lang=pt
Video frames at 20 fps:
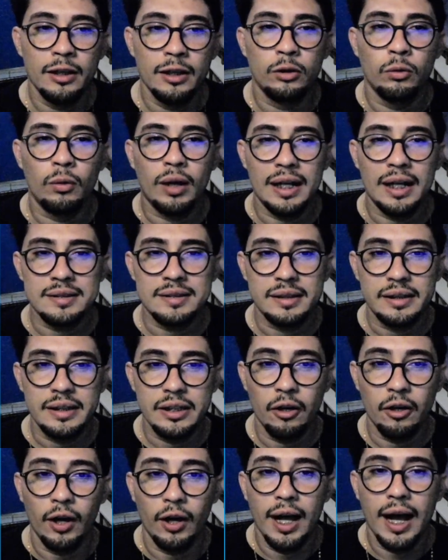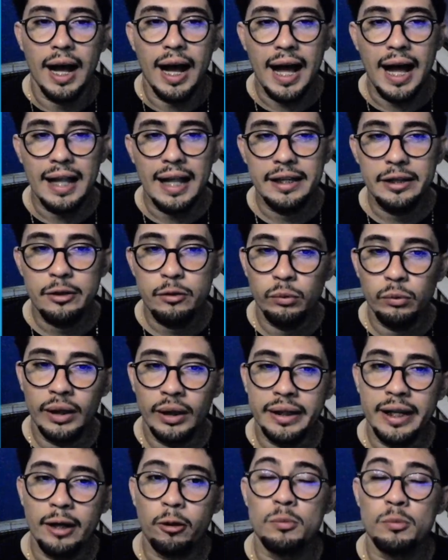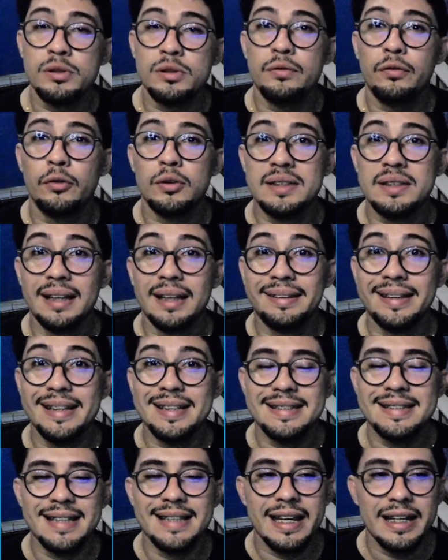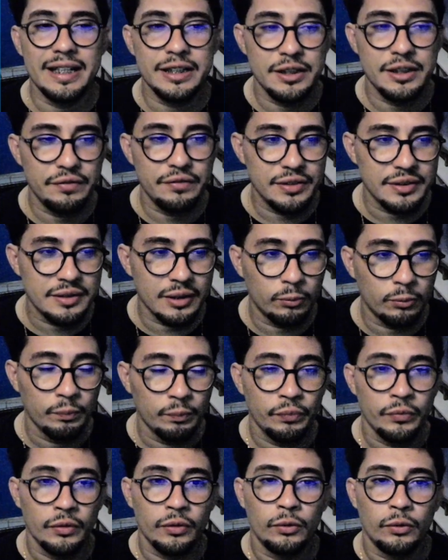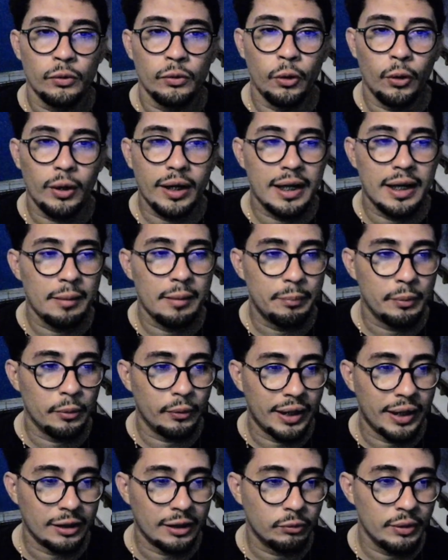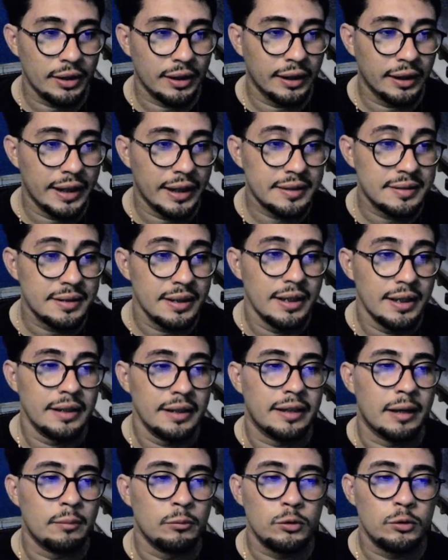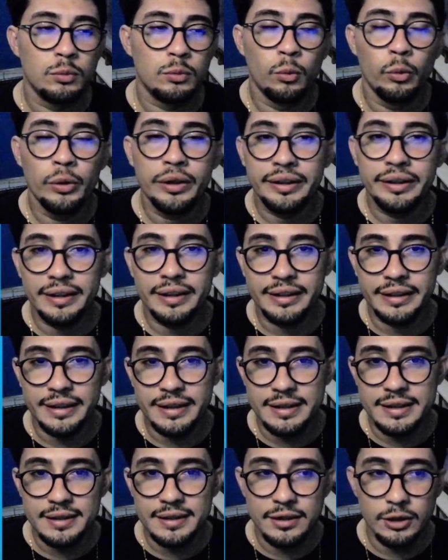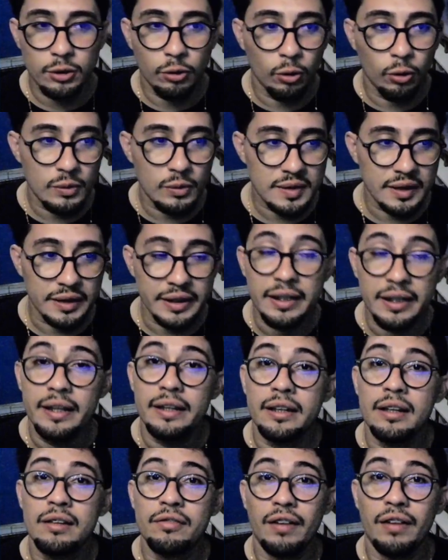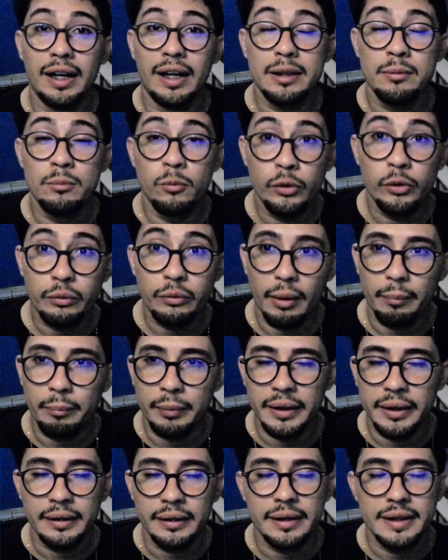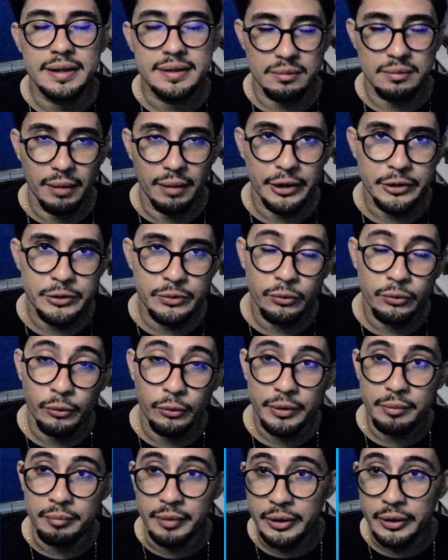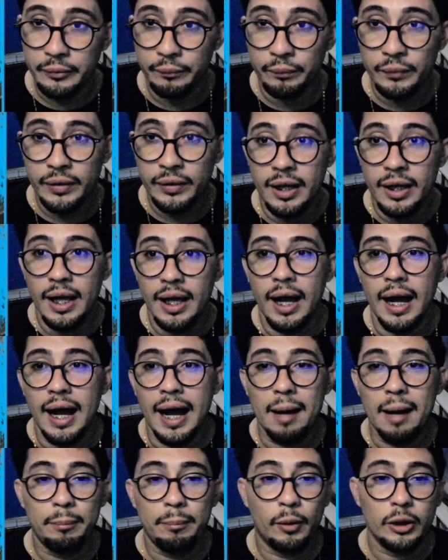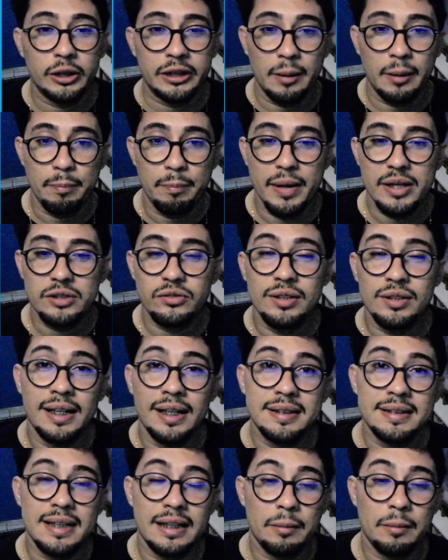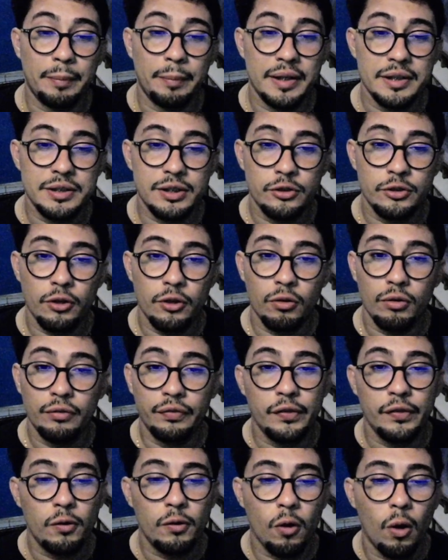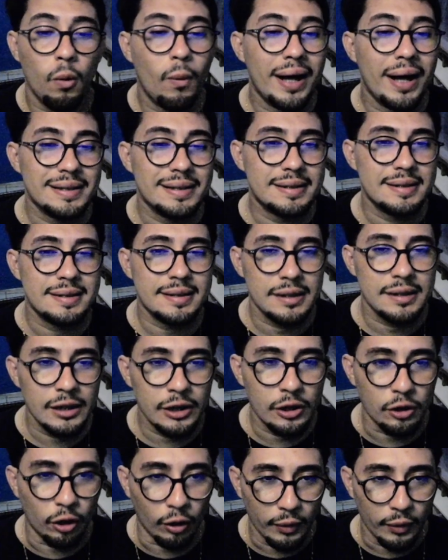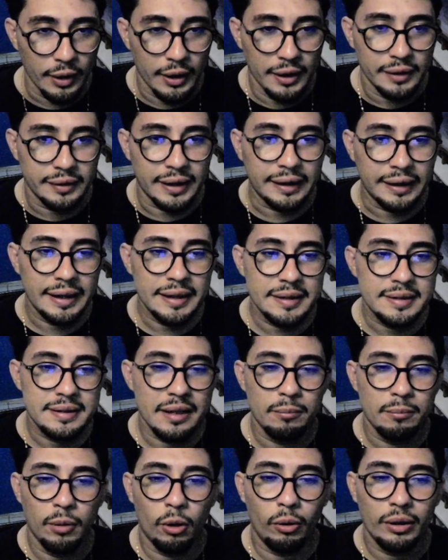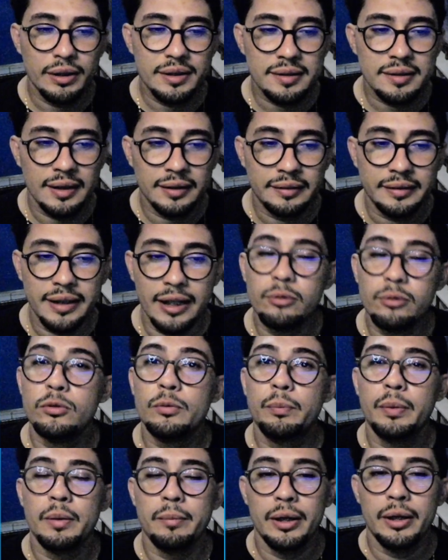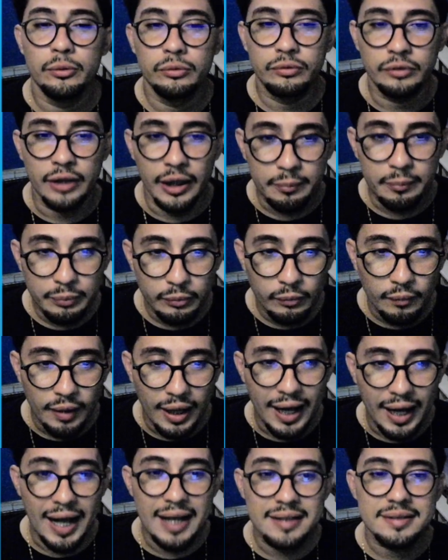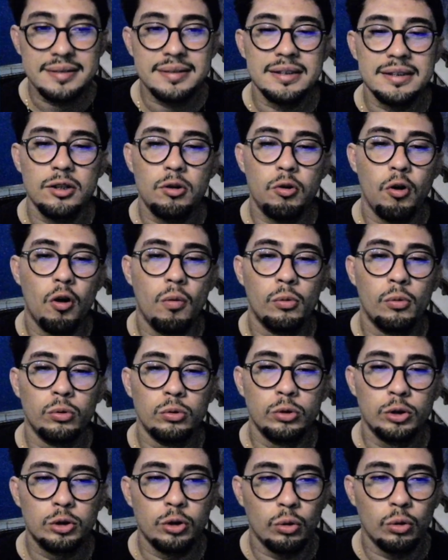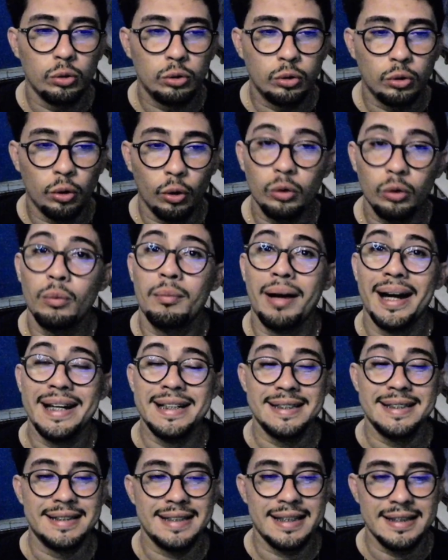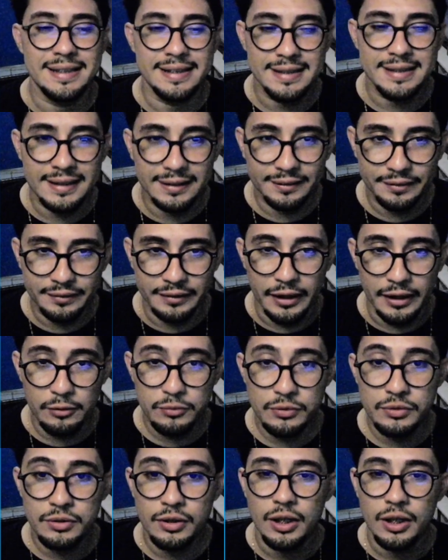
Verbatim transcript: No caso aqui, ó, a League One é como se fosse a terceira divisão do campeonato inglês. Temos muitas chances de gols aí e vale muito a pena esse mais de um gol e meio. A aposta personalizada para esse jogo ficou assim, ó. Tendência boa de escanteio no primeiro tempo, assim como no jogo todo, mais de seis escanteios.